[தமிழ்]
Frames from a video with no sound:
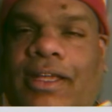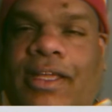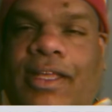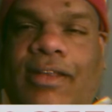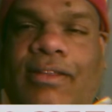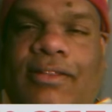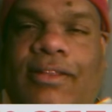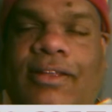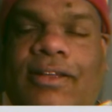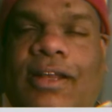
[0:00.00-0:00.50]

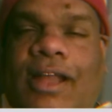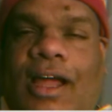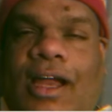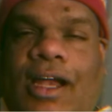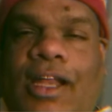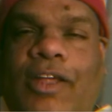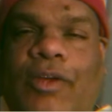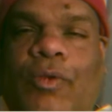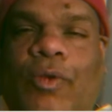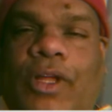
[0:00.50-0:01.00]
ஈர்த்து
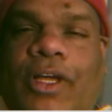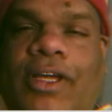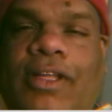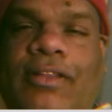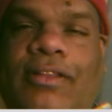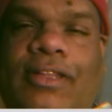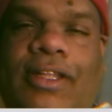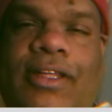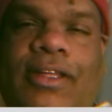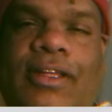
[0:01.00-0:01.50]
நாளை
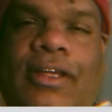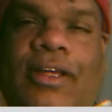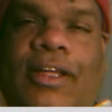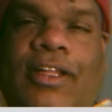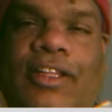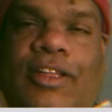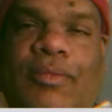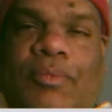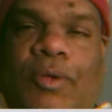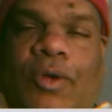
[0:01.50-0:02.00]
உலகத்தை
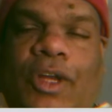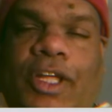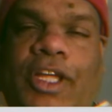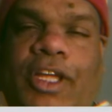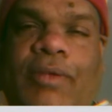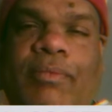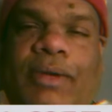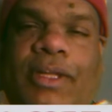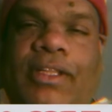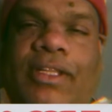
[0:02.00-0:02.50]
அந்த
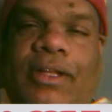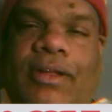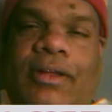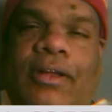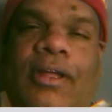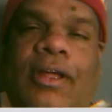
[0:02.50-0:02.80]
மொழிக்கும் அந்த